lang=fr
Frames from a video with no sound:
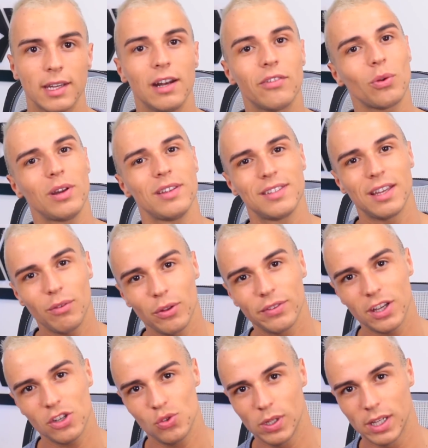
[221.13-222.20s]
Quels sont les
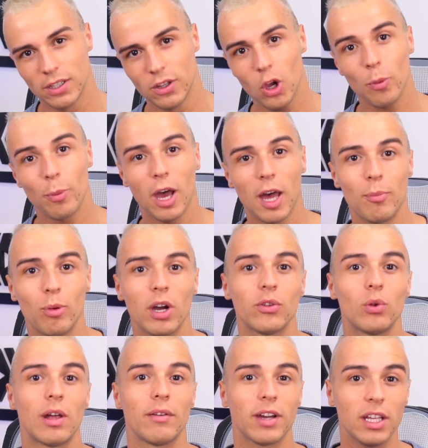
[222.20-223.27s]
avantages du gainer par rapport à
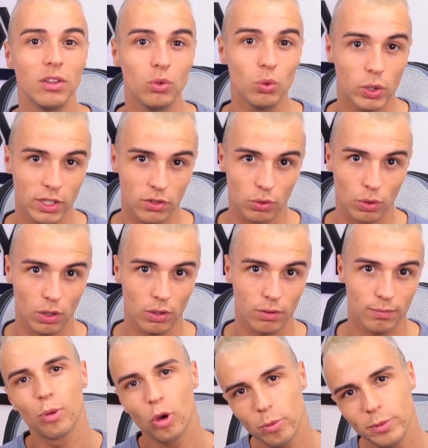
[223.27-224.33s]
de la vraie nourriture
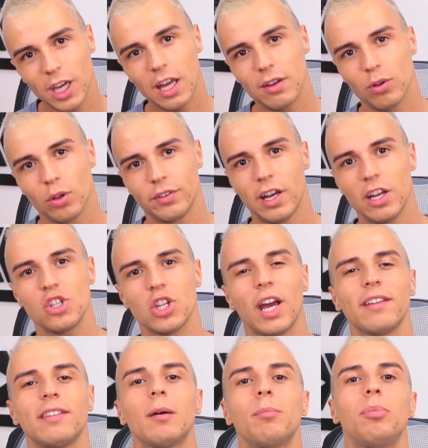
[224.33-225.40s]
Premier avantage,
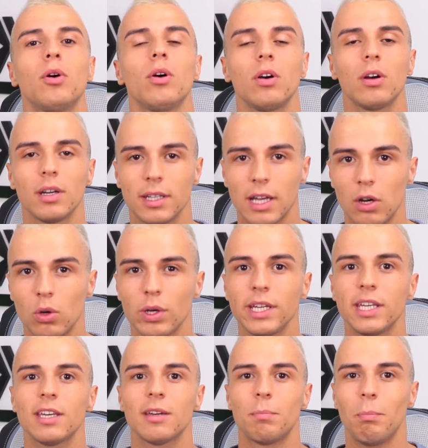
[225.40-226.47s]
un apport
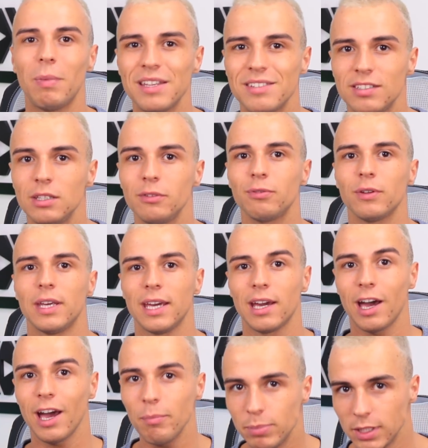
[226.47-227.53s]
calorique massif et
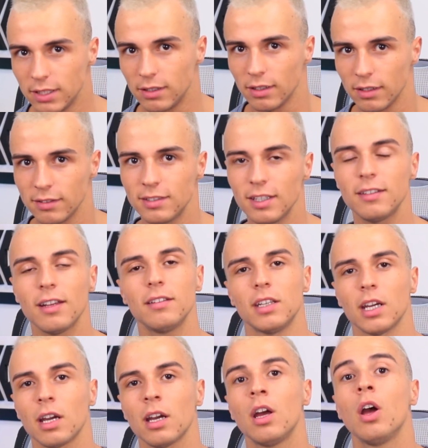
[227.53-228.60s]
rapide.
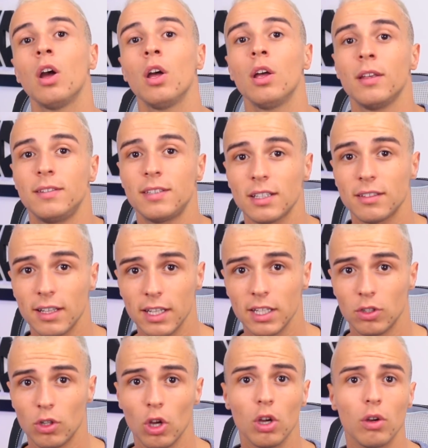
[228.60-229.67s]
C'est-à-dire, certains
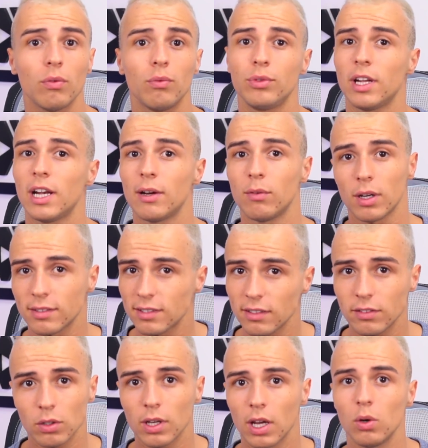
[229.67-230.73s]
gainers, vous allez avoir
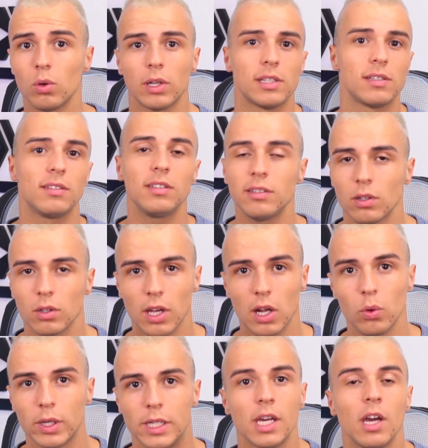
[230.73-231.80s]
500 calories, 600
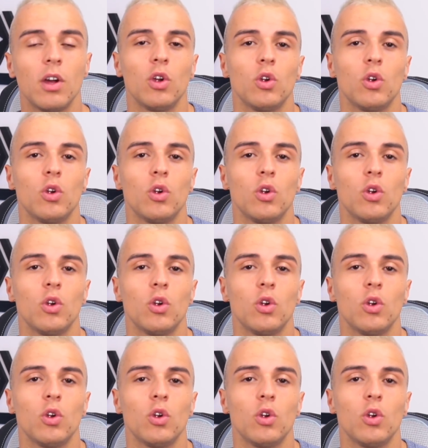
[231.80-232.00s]
calories.